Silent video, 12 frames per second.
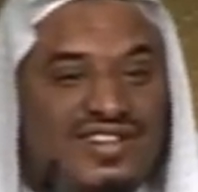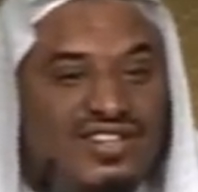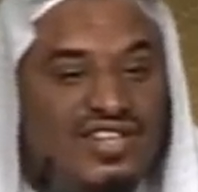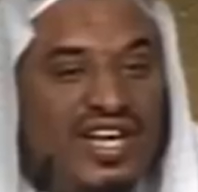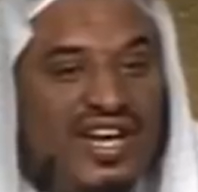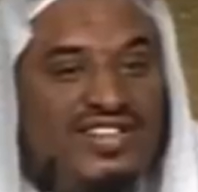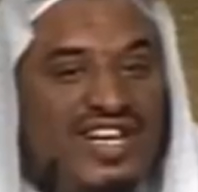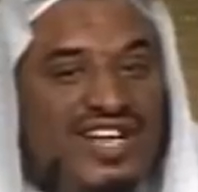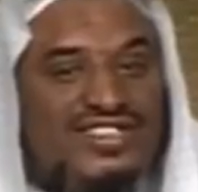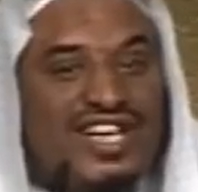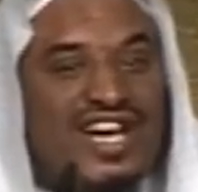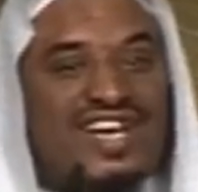قلت يا رجال
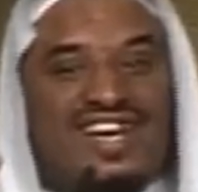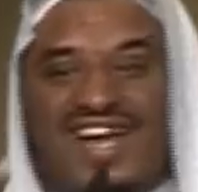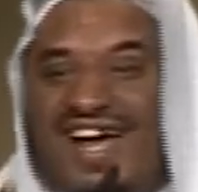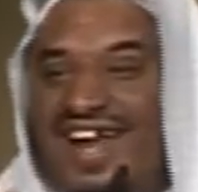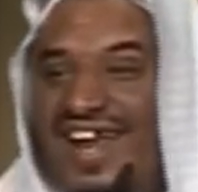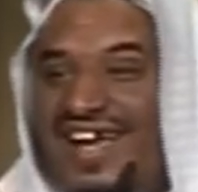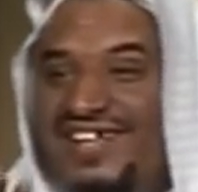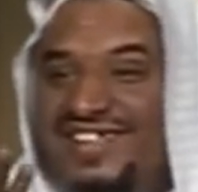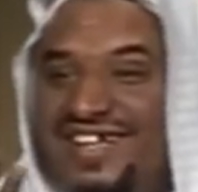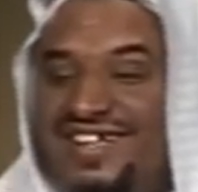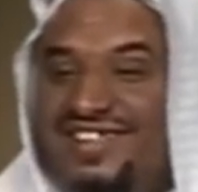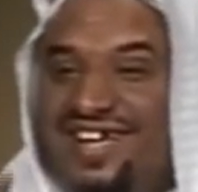اتق الله الله يهديك